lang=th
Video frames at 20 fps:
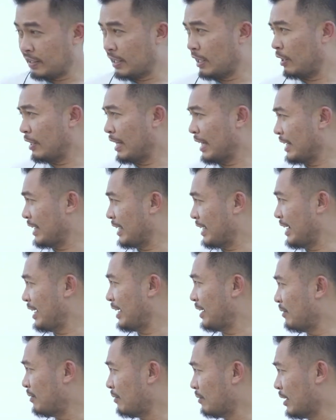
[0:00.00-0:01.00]
เดี๋ยวหลังจาก
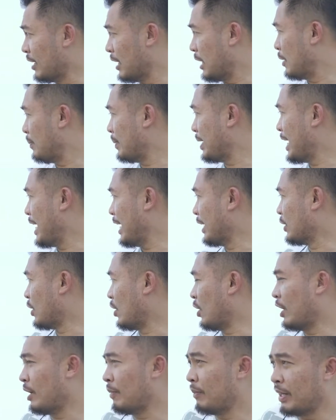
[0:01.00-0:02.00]
นี้เดี๋ยวเราไปถ่าย
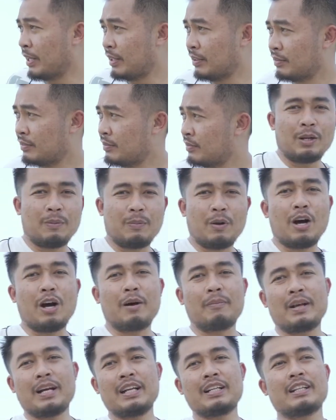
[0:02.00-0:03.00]
ต่อให้มันรอ
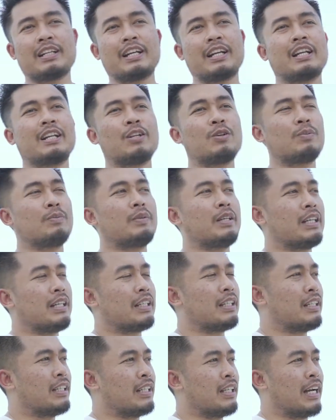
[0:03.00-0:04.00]
บๆนะจะได้รูปเยอะ
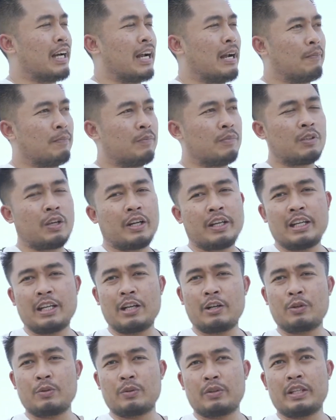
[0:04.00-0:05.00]
ขึ้นนะครับตอนนี้
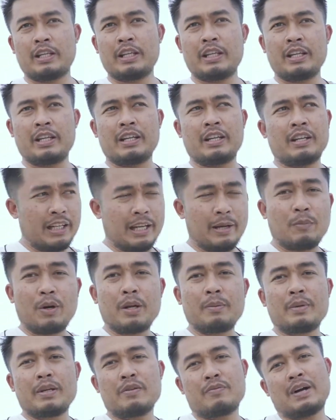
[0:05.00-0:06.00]
เราอยู่ที่เลม
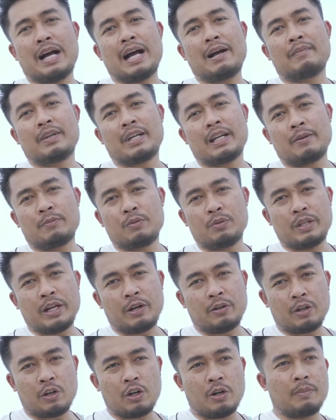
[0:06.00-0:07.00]
อนมีฟาร์มนะครับอยู่แถ
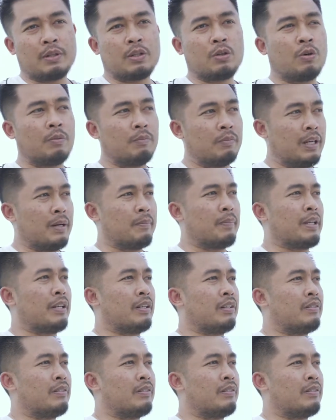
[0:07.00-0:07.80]
วนครปฐมนะเป็น